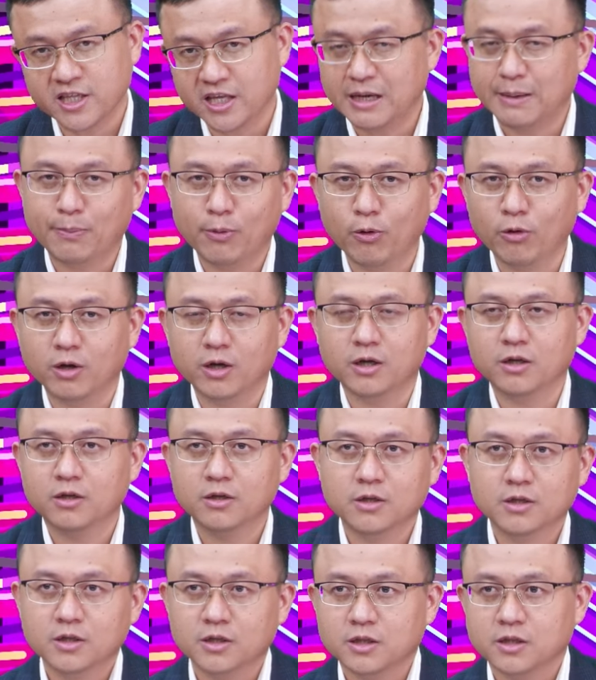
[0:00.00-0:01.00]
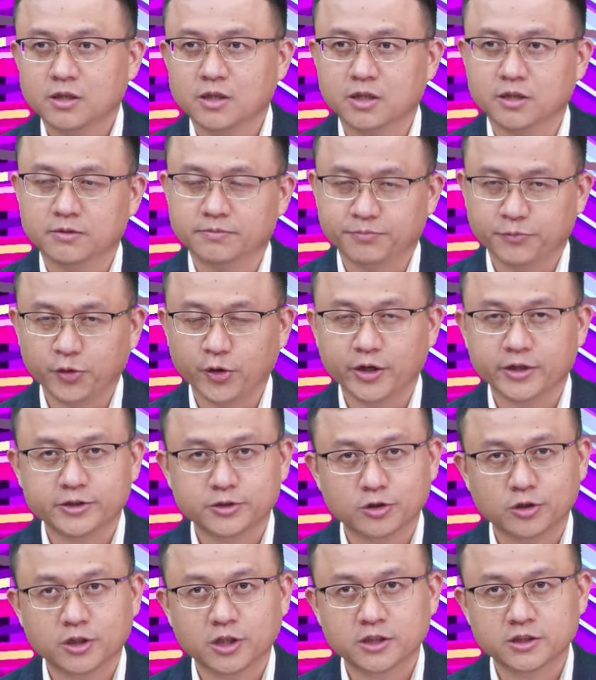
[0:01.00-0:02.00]
跌破了，嗯，对，
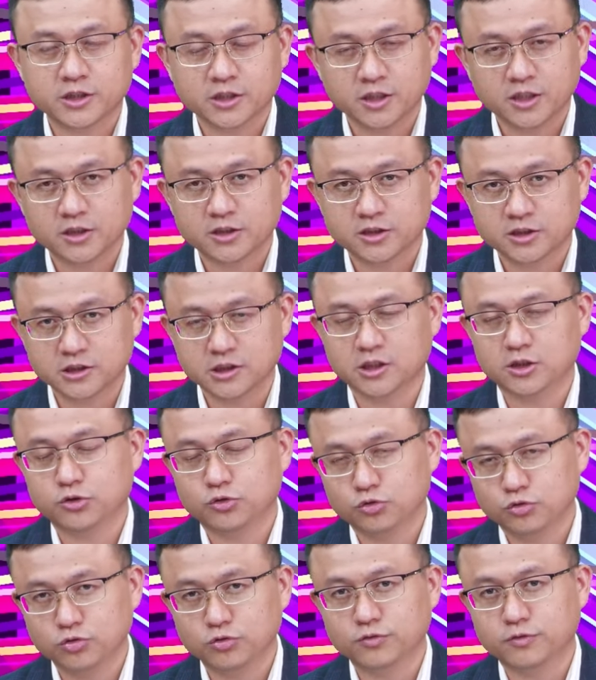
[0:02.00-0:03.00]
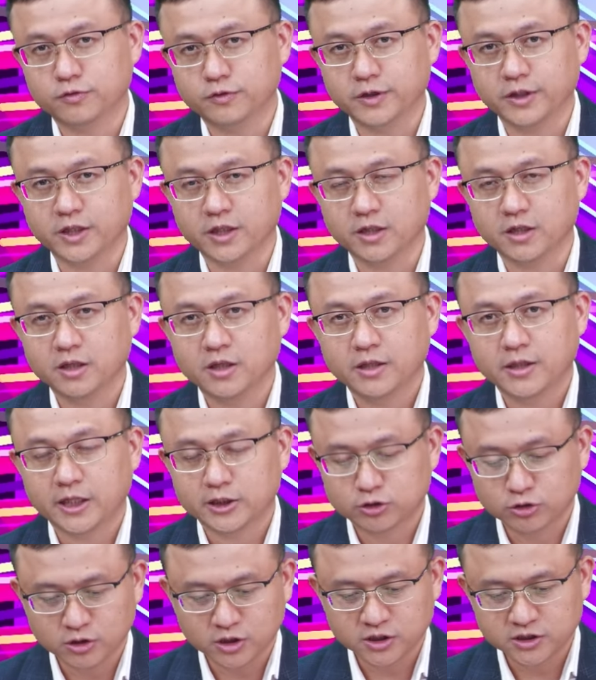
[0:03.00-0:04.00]
钟哥真的只能祝福你了。那
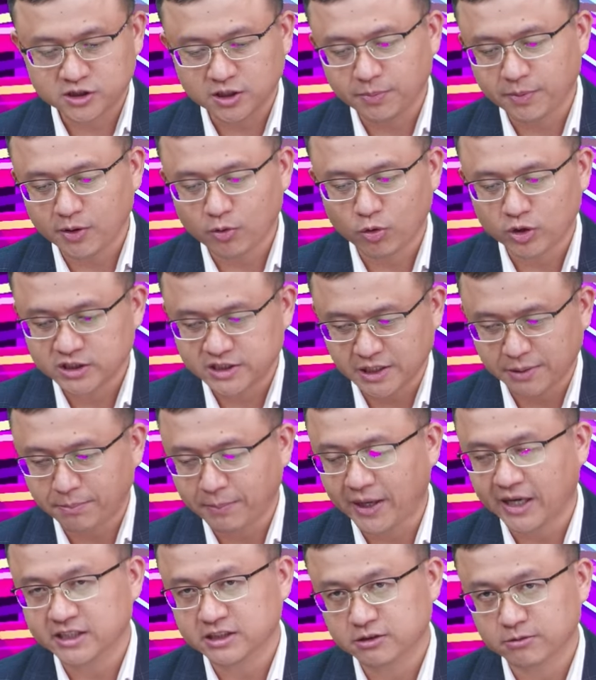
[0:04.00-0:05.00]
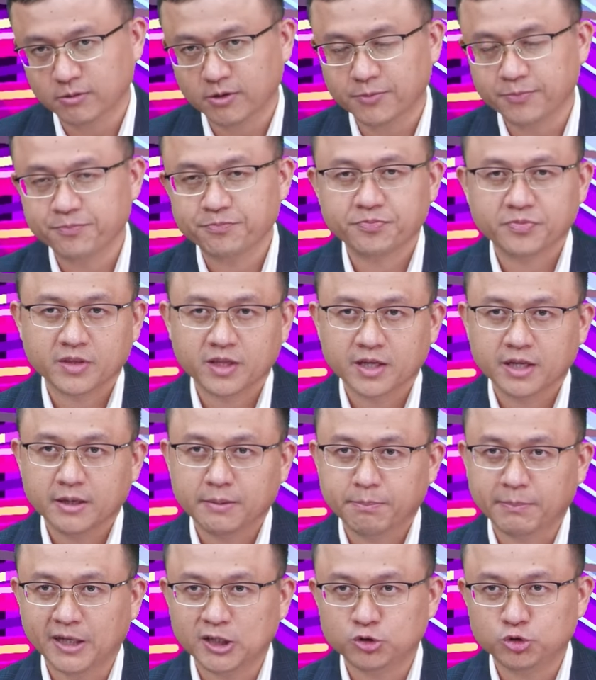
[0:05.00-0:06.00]
钟哥这边会想买什么？
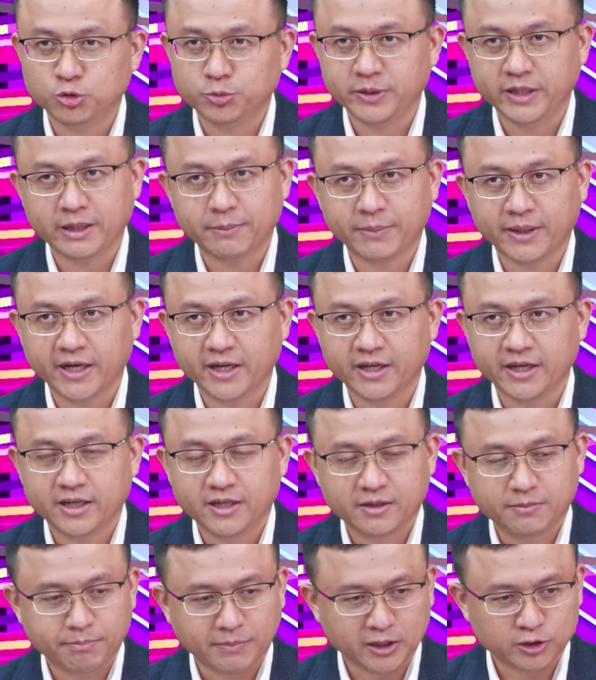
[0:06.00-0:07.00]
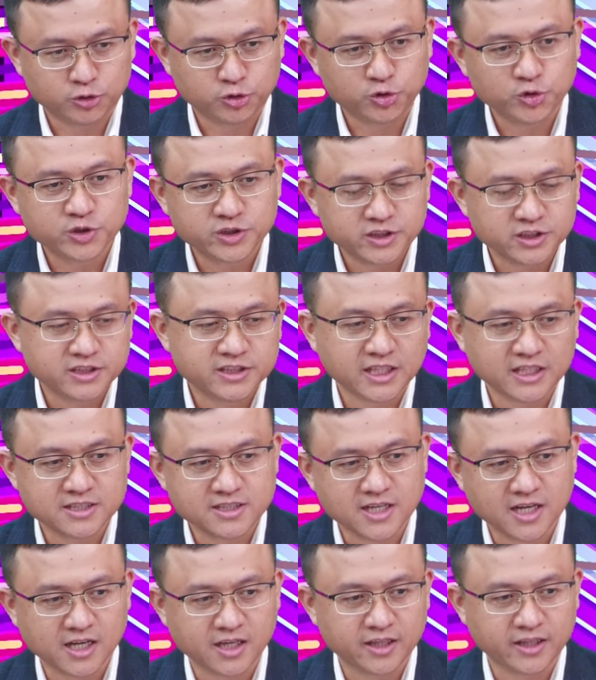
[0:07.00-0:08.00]
买 G B 两百，买趋势向
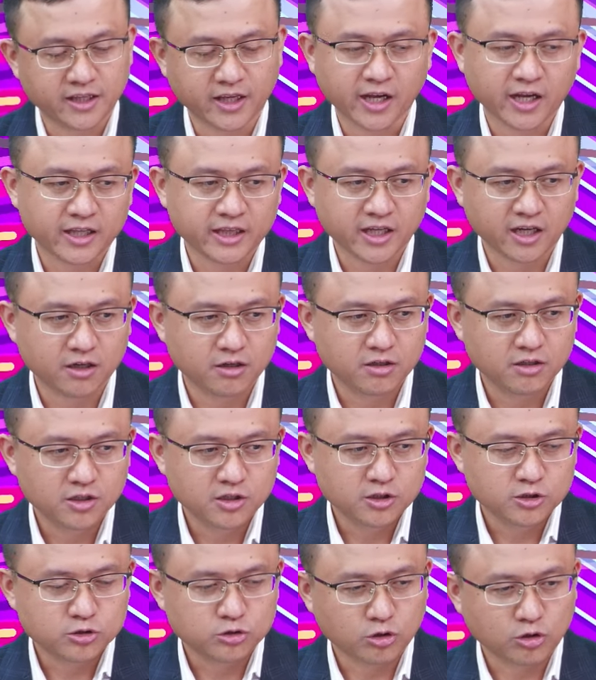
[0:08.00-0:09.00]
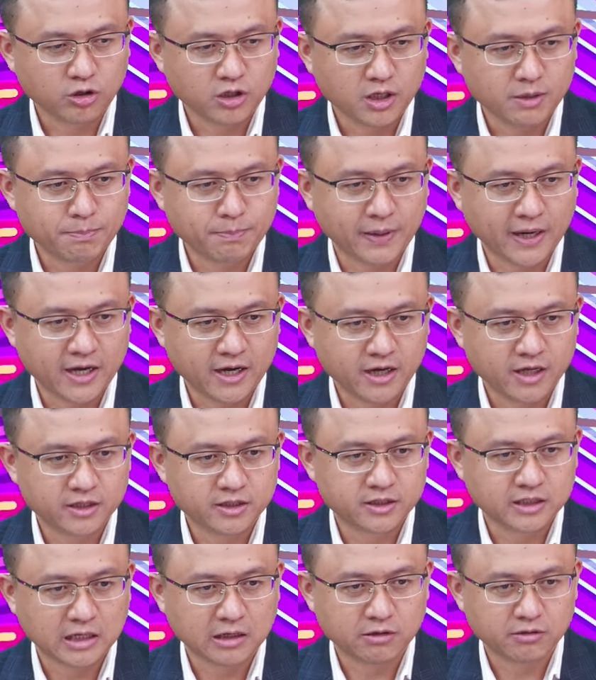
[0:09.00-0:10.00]
上。你可以看到，从一百二
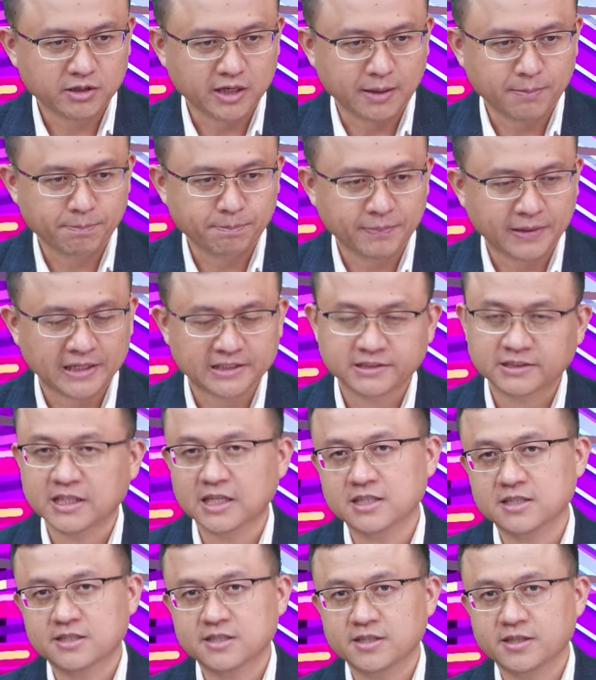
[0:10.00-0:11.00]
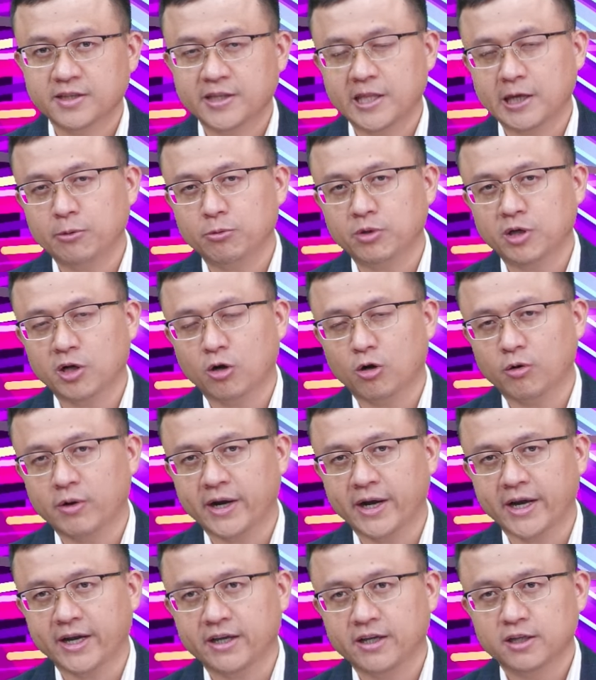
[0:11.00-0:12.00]
到两百三十四点五的红
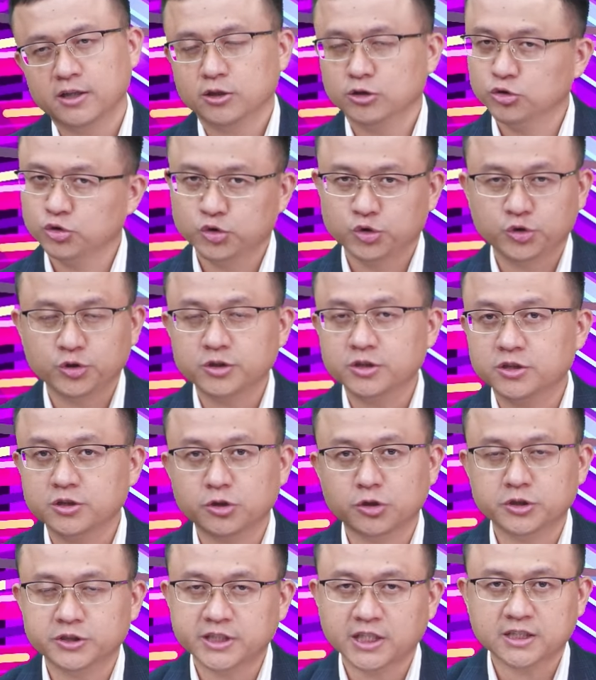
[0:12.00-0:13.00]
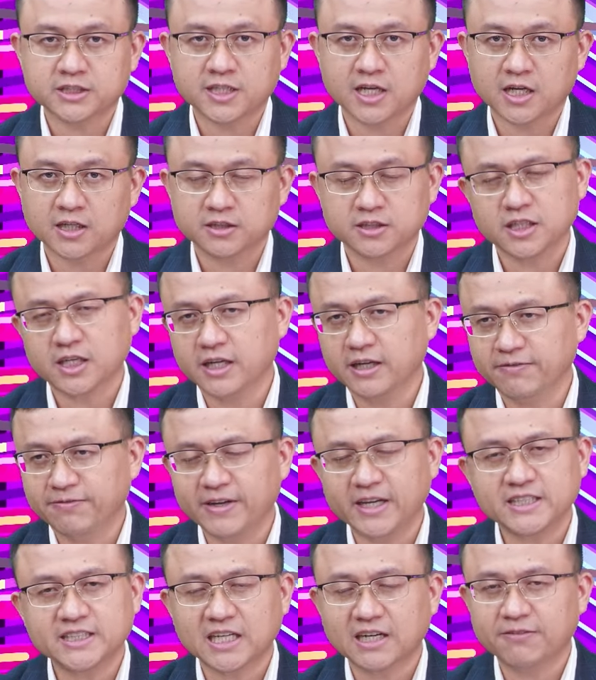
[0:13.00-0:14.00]
海趋势就是向上，这个
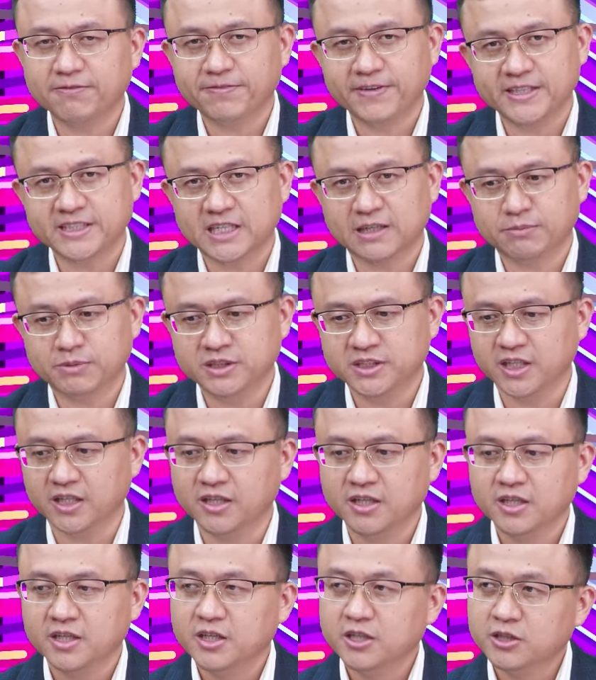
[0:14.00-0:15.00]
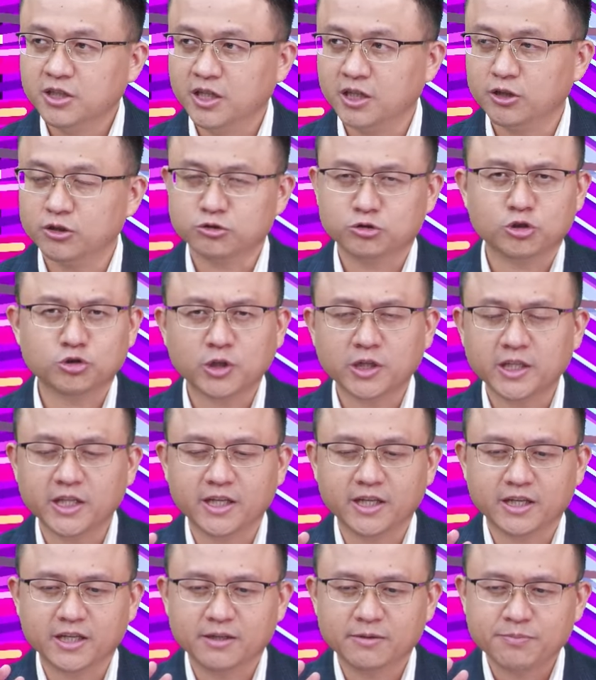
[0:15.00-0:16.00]
非常非常明显。呃，就算
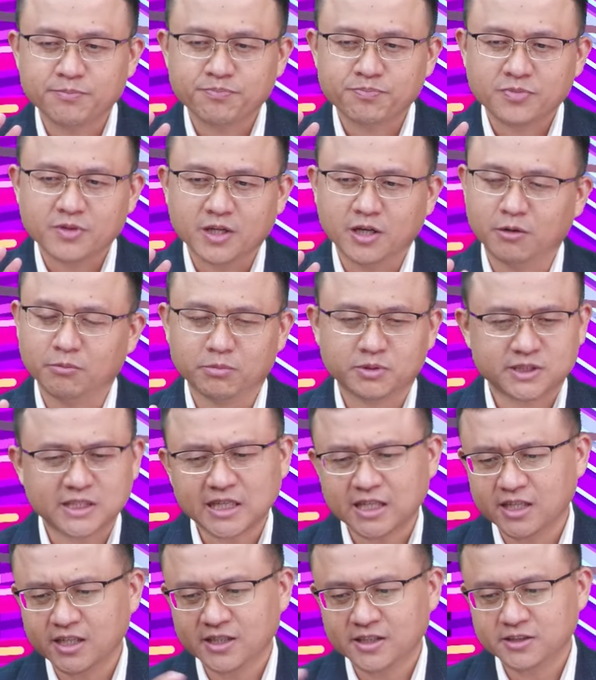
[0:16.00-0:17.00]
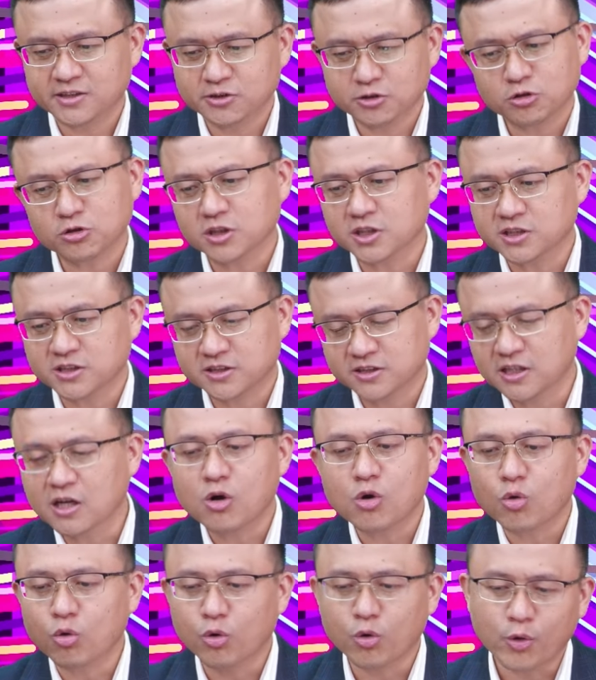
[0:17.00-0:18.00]
你，我们这可以用个
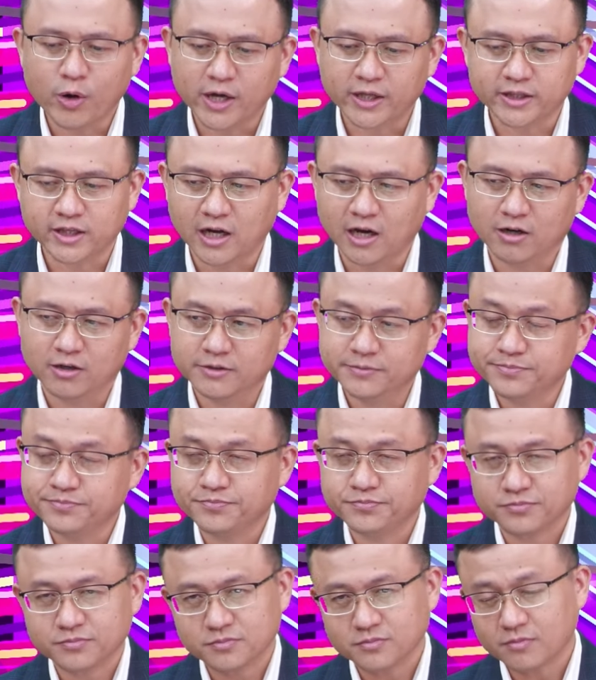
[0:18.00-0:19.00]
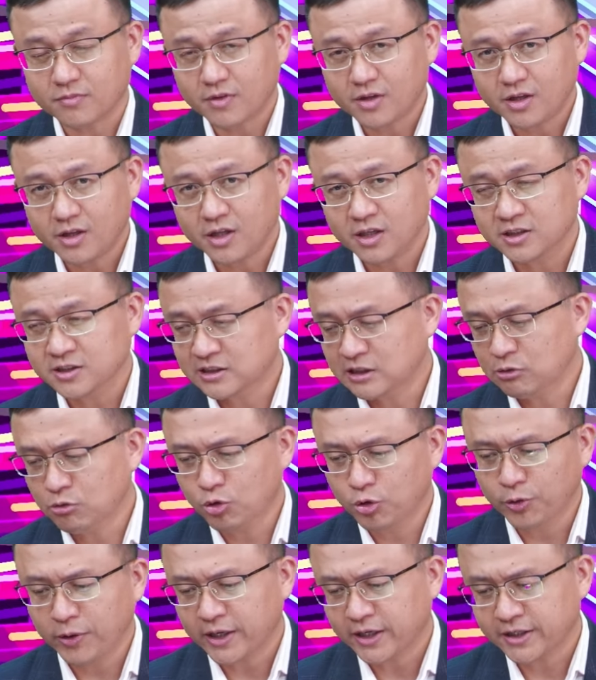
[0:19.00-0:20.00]
生活化的好，生
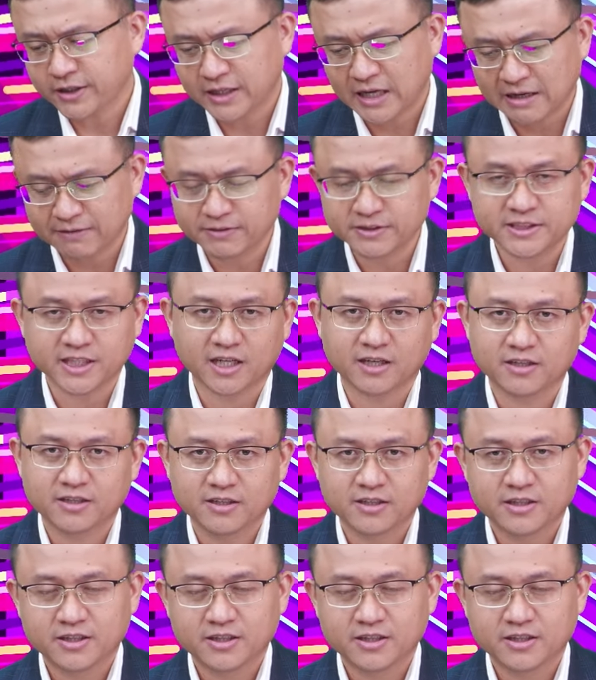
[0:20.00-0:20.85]
活化跟大家分享。